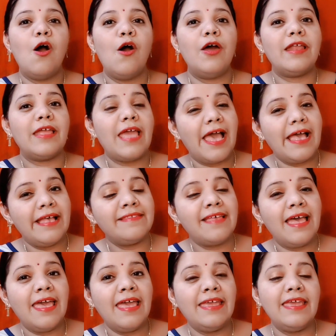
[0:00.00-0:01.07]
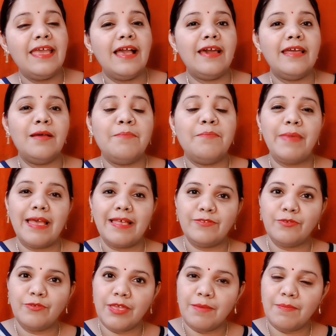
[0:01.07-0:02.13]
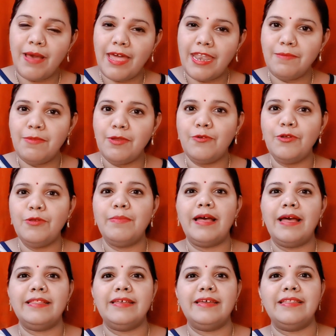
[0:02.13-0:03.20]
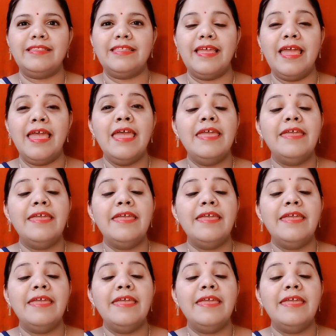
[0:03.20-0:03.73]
और ऐसा है कि अगर हम पैसों के बारे में कोई बात करते हैं